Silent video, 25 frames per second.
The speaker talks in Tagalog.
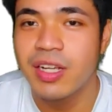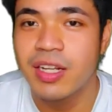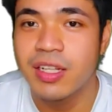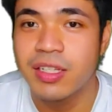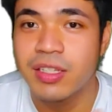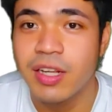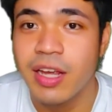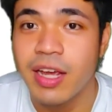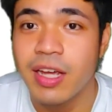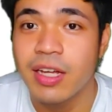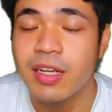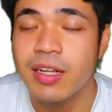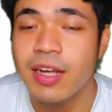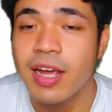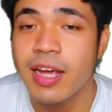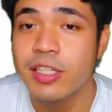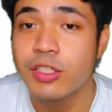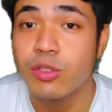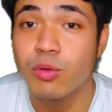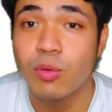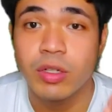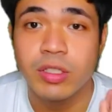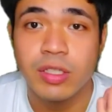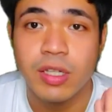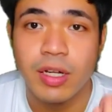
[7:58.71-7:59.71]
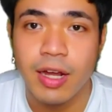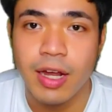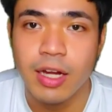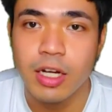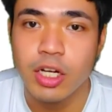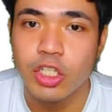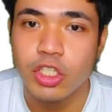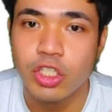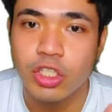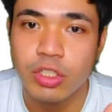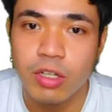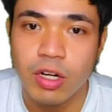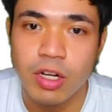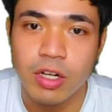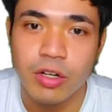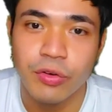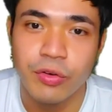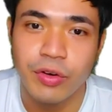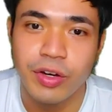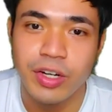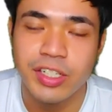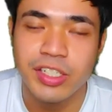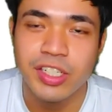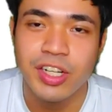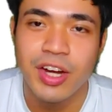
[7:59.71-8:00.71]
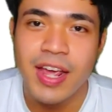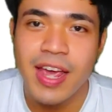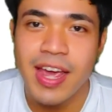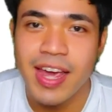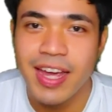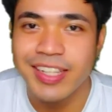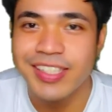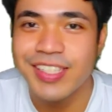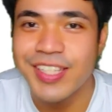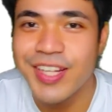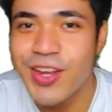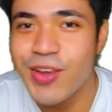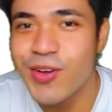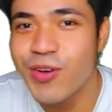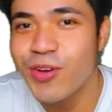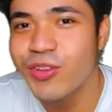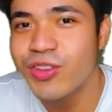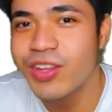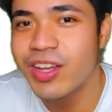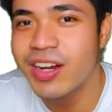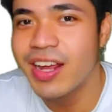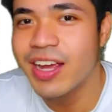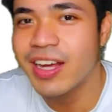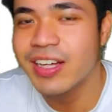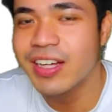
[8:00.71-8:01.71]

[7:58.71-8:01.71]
Yan, yeah. Guys, once again, this is John Quirch and see you on the